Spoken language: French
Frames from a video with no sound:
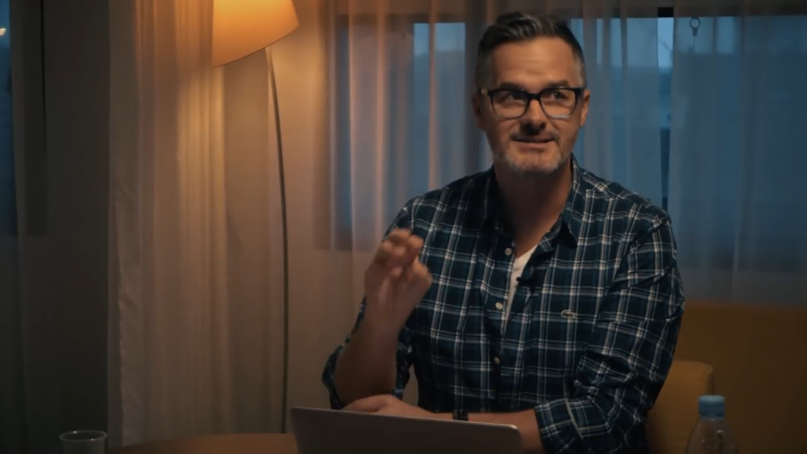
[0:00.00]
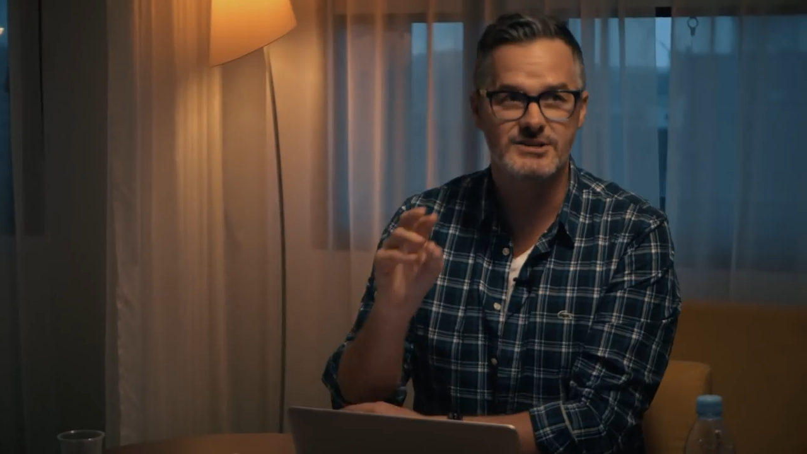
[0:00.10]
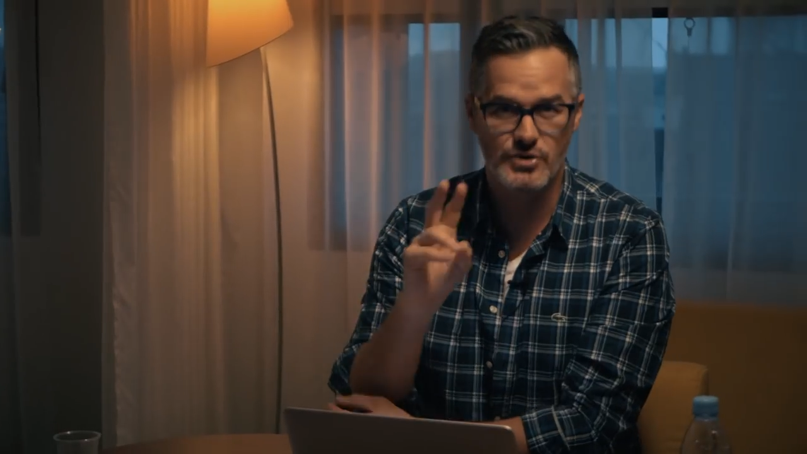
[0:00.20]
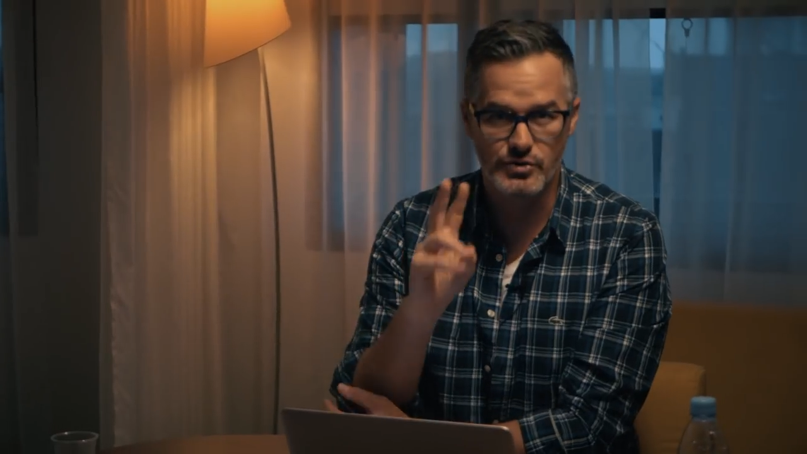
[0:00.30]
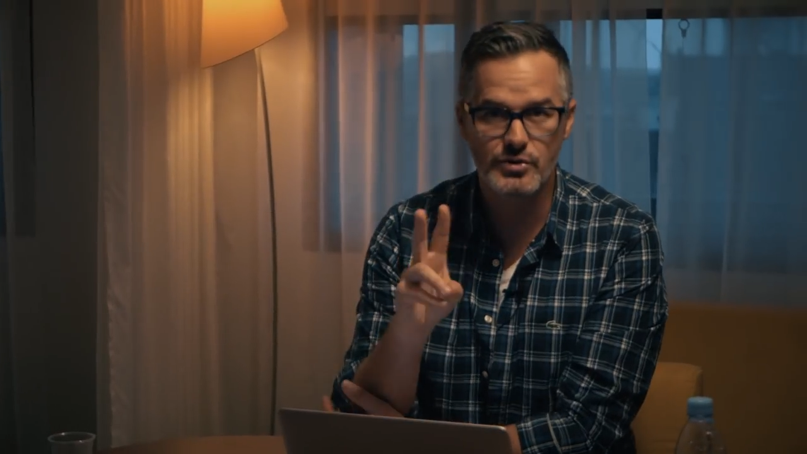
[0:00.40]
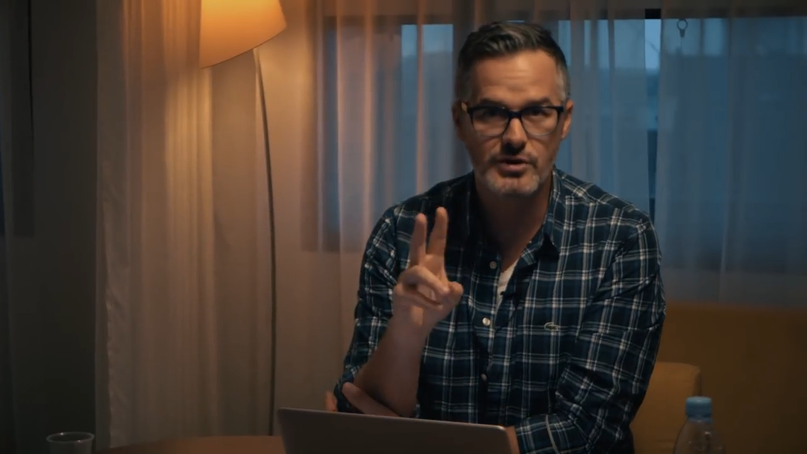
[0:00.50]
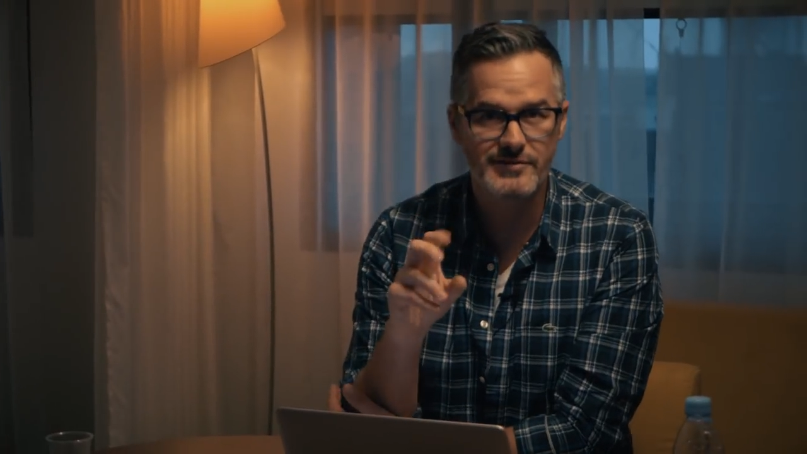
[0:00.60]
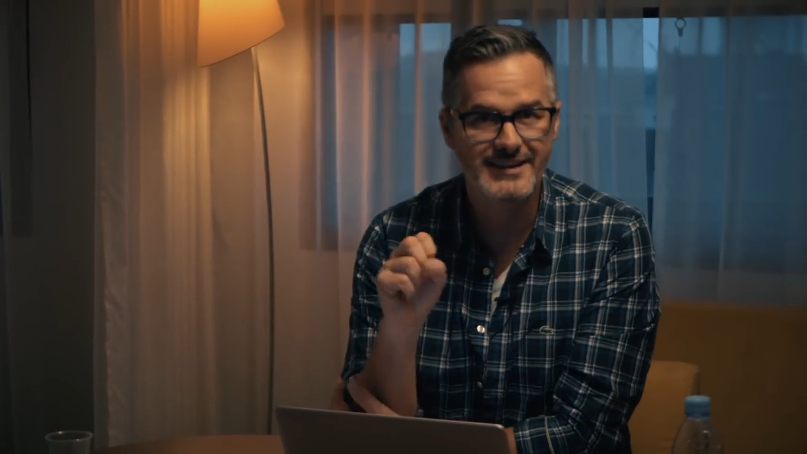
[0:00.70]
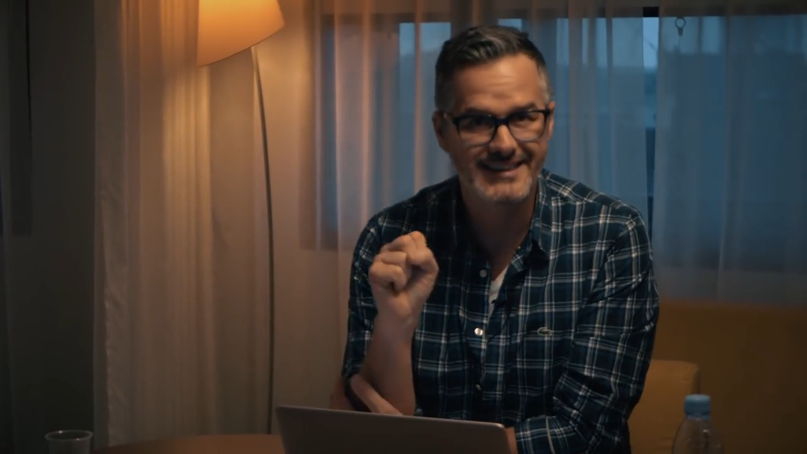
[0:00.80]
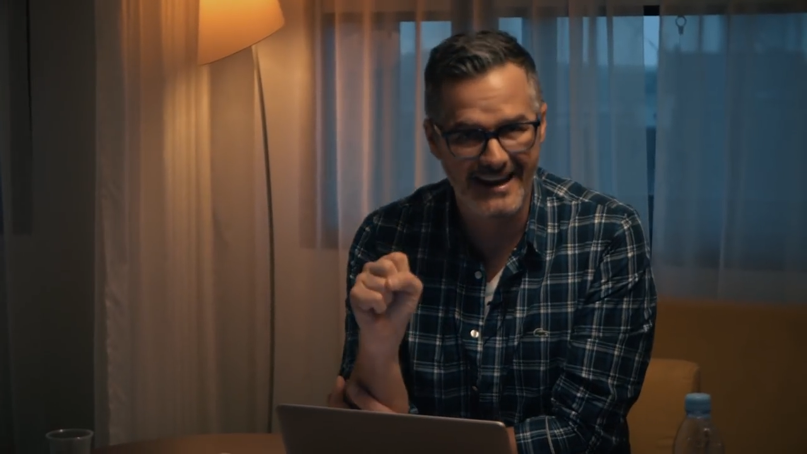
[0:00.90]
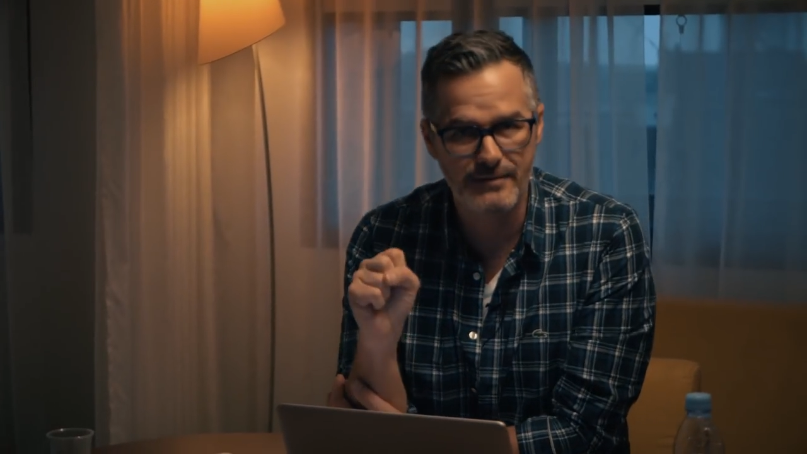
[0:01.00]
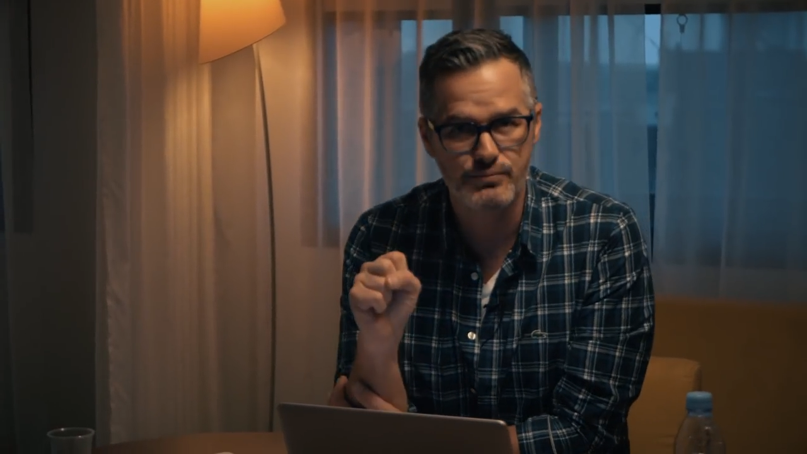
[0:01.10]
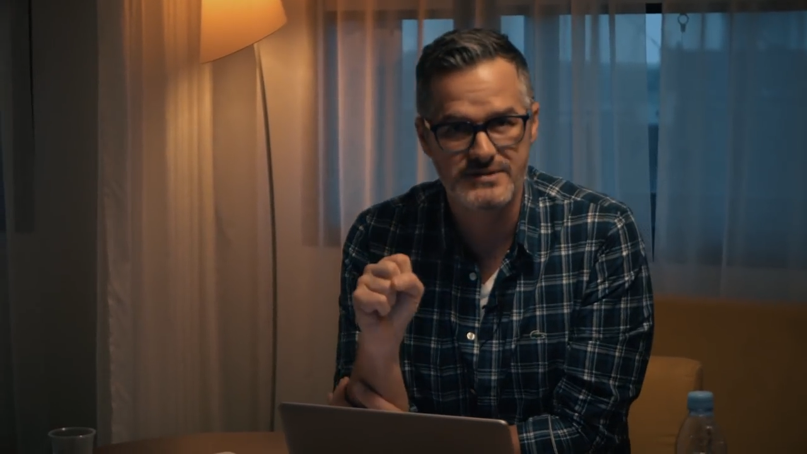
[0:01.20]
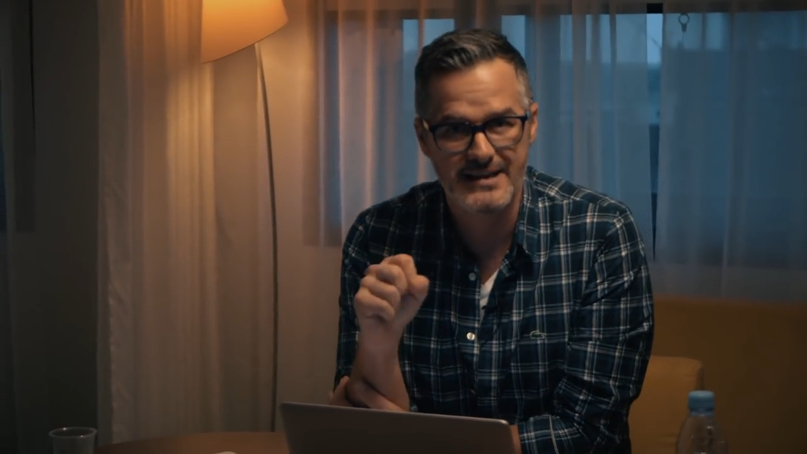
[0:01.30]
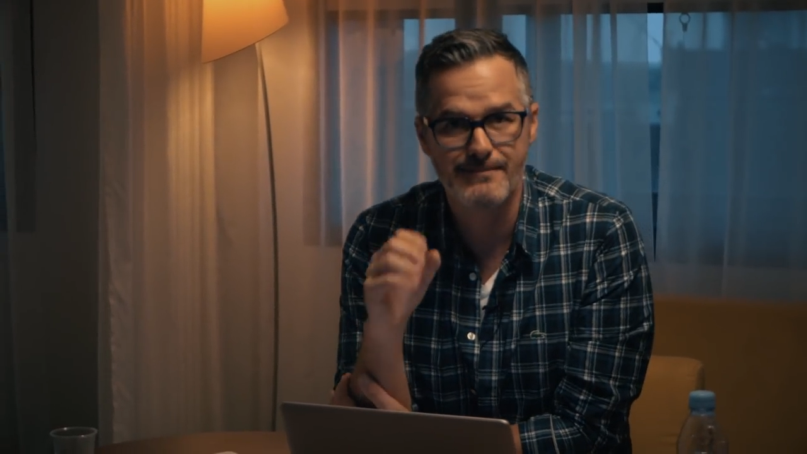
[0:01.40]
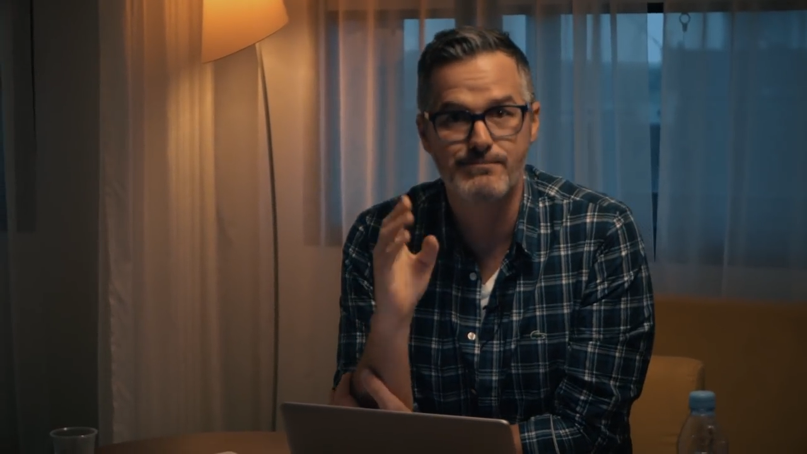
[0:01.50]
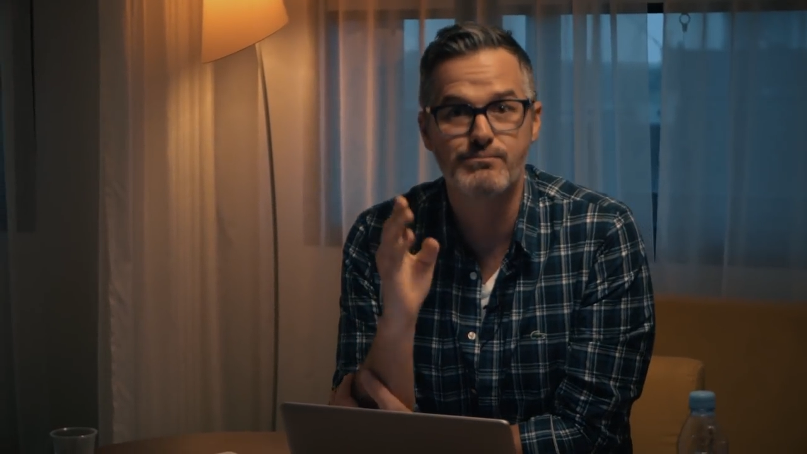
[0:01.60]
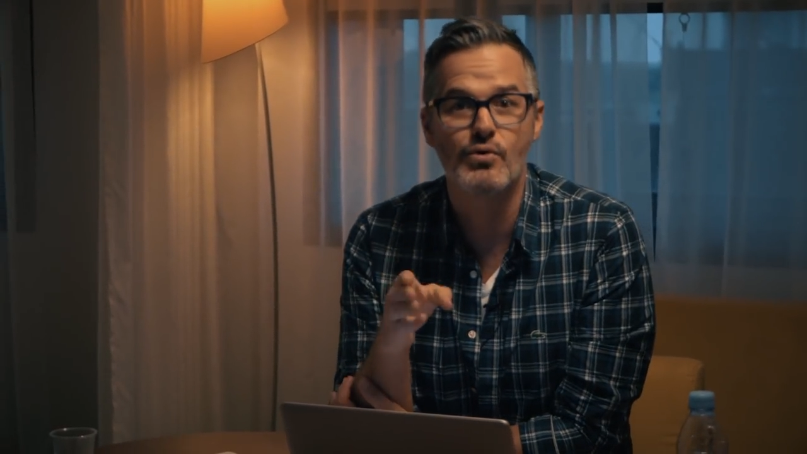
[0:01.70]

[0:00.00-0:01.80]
ce sont deux leviers très puissants